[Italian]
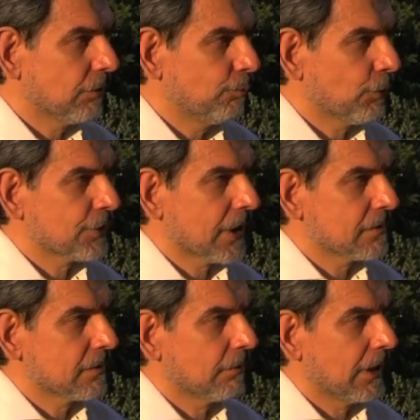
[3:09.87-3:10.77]
di
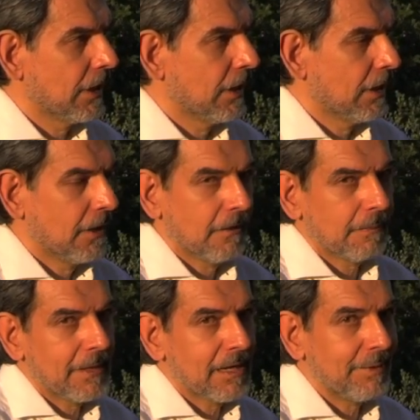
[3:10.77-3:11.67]
prostrazione
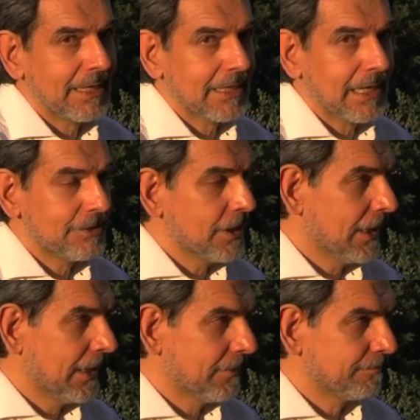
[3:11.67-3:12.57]
della mente della
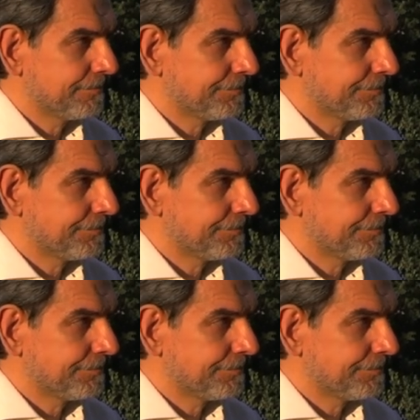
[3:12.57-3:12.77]
gente.